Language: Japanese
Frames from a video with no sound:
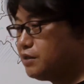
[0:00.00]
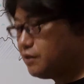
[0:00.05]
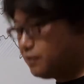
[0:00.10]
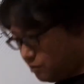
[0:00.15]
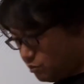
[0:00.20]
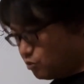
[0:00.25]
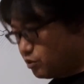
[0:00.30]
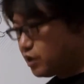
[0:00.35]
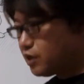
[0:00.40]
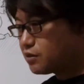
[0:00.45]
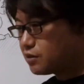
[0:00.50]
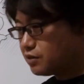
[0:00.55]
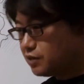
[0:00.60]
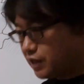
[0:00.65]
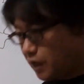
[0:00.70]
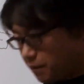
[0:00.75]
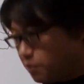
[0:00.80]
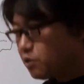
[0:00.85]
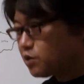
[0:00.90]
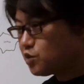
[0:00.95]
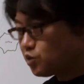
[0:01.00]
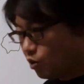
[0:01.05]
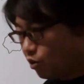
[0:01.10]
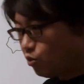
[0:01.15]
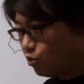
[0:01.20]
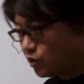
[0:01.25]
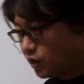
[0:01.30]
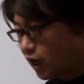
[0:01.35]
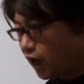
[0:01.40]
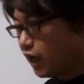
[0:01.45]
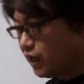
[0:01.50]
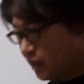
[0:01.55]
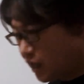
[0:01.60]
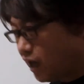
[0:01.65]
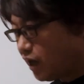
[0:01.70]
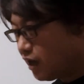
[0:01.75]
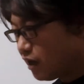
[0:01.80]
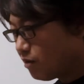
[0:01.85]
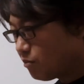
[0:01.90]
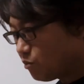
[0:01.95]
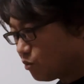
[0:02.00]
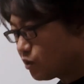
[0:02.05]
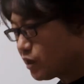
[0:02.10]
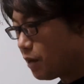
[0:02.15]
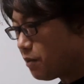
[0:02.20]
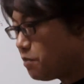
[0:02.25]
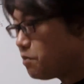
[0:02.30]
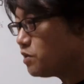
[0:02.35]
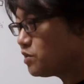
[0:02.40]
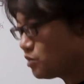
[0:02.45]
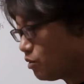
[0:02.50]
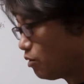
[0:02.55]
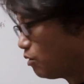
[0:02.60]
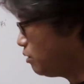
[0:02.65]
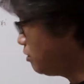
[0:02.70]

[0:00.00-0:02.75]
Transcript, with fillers: とりあえずやめましょうお互いねもうやめましょう